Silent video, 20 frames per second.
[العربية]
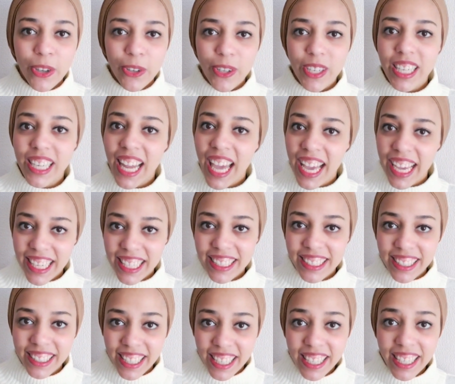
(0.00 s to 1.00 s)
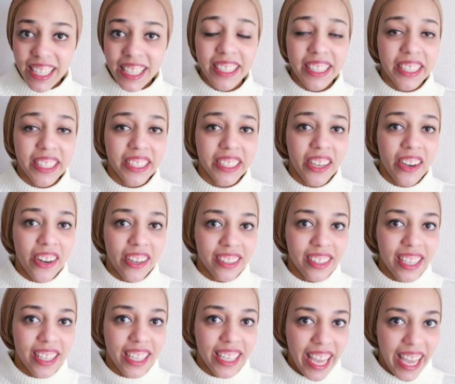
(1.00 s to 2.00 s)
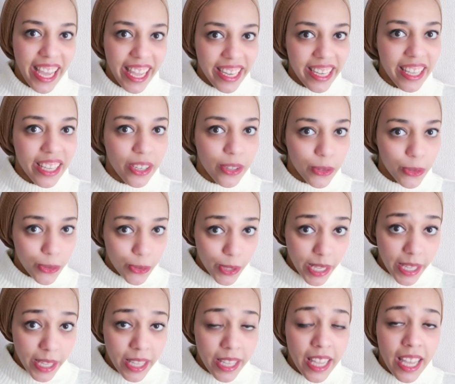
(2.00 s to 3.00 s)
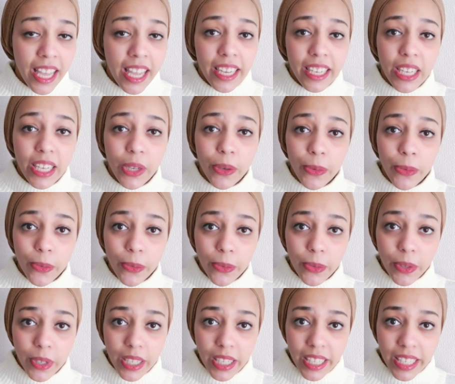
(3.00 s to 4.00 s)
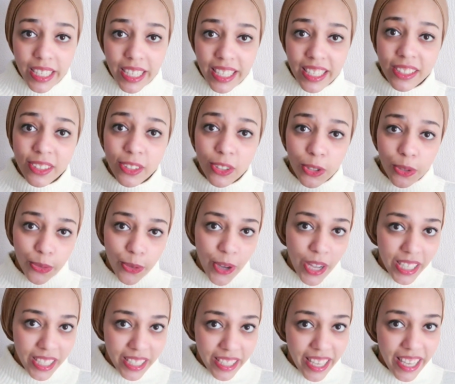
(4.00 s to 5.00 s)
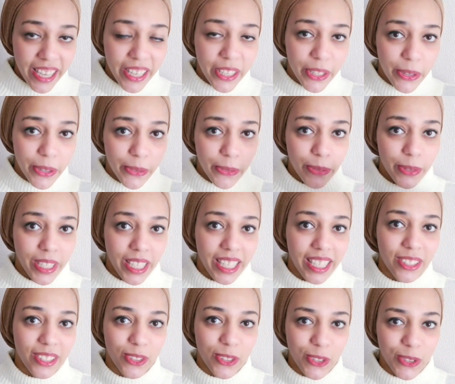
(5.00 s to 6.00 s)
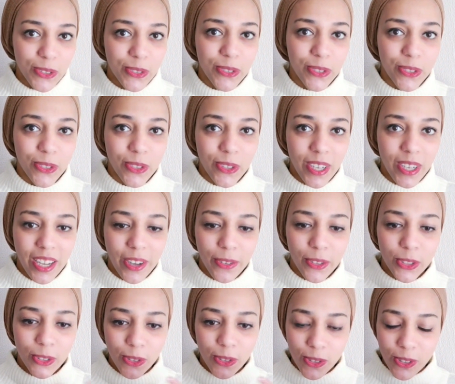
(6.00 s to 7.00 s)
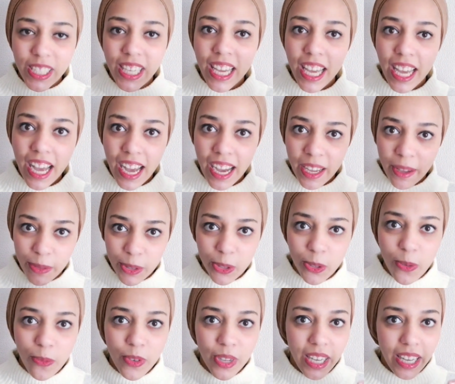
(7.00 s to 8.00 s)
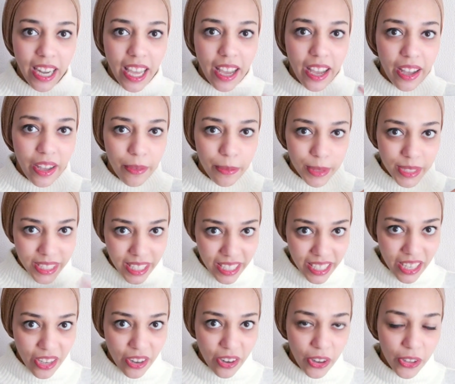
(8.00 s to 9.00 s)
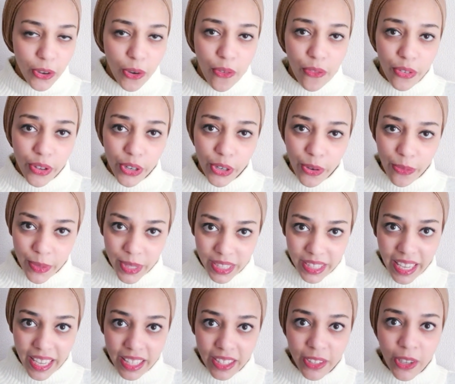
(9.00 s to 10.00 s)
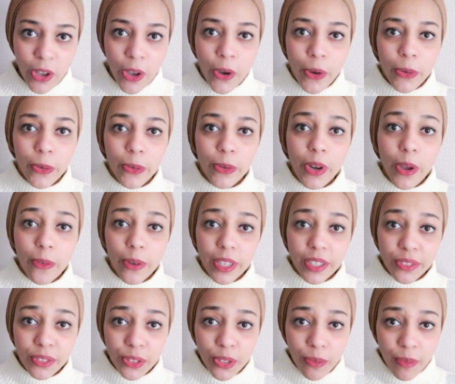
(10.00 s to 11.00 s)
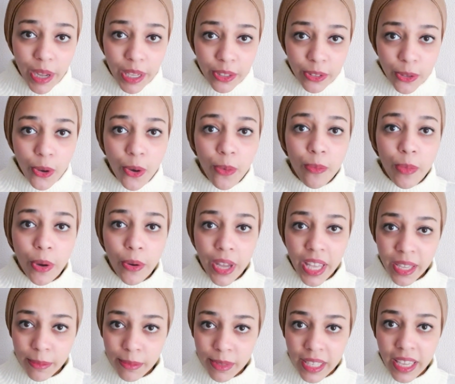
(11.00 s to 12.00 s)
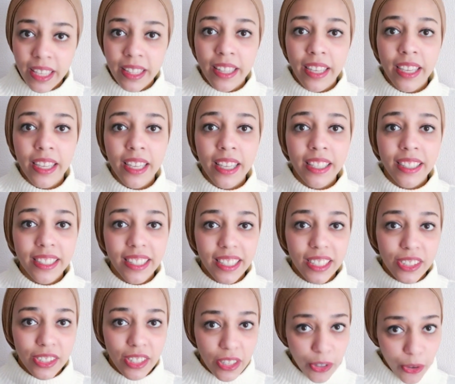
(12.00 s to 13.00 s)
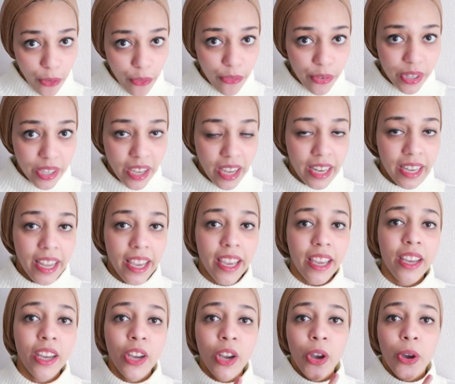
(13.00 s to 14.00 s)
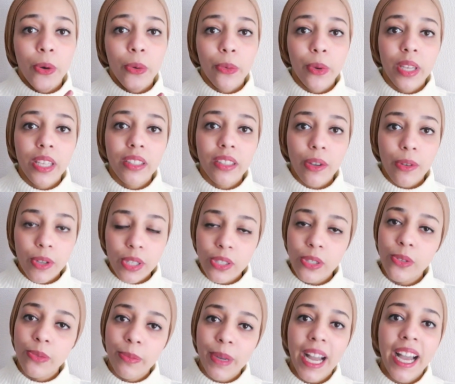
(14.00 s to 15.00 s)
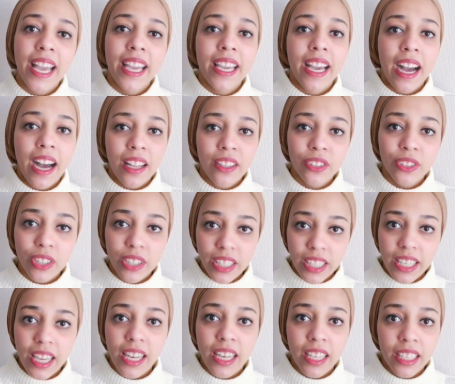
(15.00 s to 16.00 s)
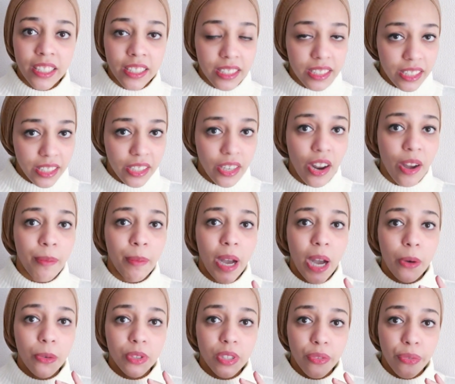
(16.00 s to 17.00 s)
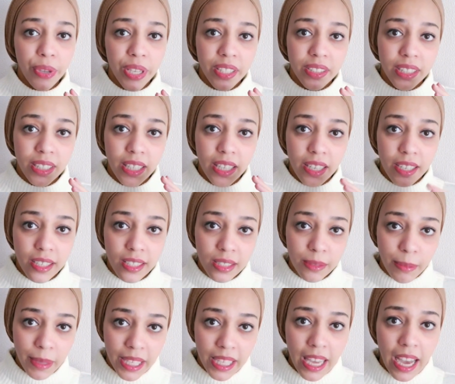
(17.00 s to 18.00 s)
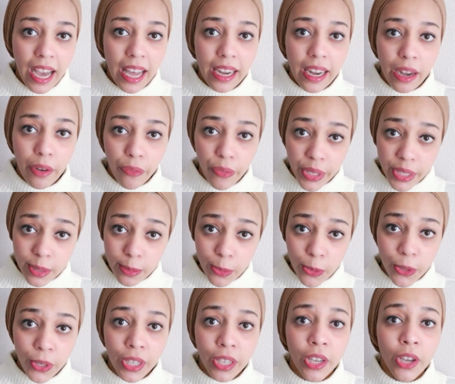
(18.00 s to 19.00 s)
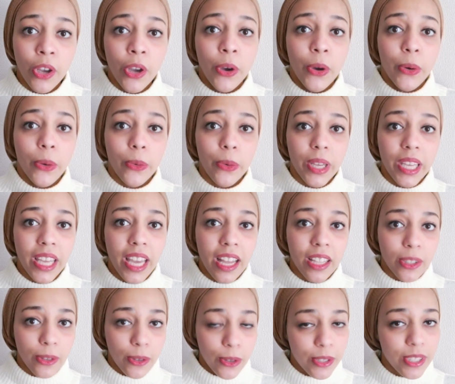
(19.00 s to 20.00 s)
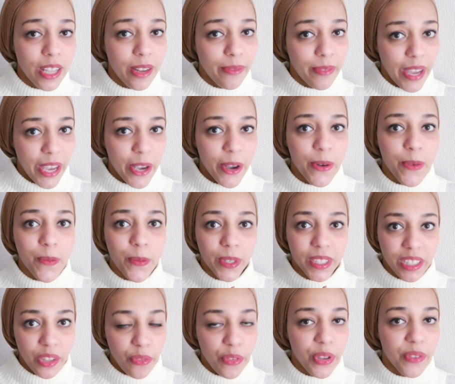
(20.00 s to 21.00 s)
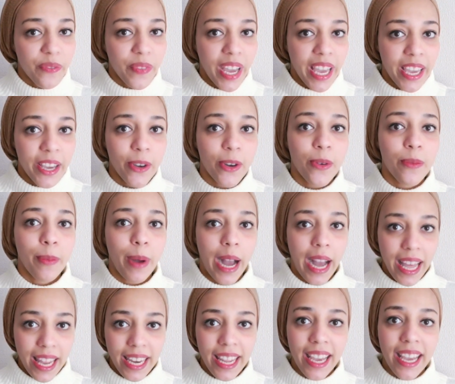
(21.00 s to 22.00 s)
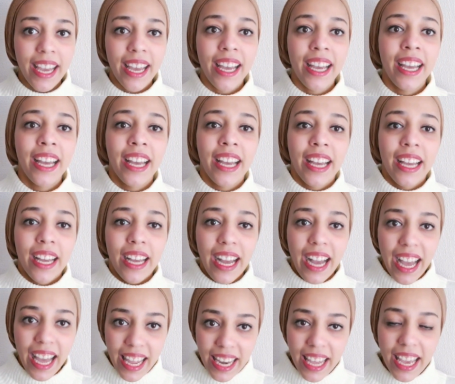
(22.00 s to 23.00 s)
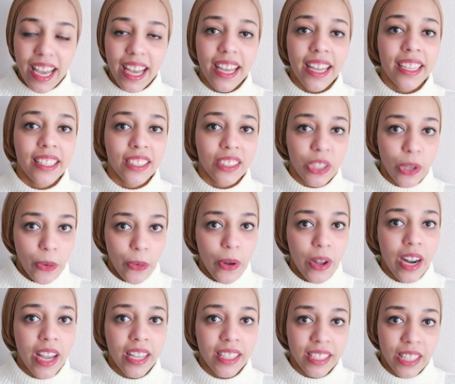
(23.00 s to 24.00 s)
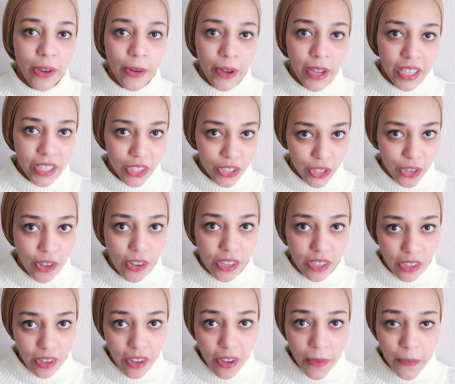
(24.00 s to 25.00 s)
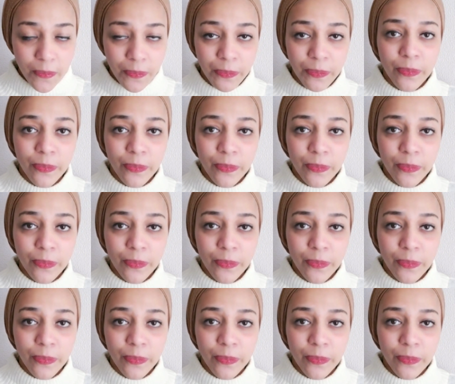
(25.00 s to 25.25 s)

كل الحاجات ديت النهارده الحلقه الاولى لو آه، يا ريت تشوفوها للاخر وتشوفوا او تقولوا لي عجبتكم ولا لا مستنيه رايكم في الكومنتات ولو انتم عندكم مواهب زي ديت اشتركوا في القناه وتواصلوا معايا عن طريق الانستجرام او صفحتي الرسميه على الفيسبوك وهتواصل معاكم واتفق معاكم على حلقه نصورها سوا ان شاء الله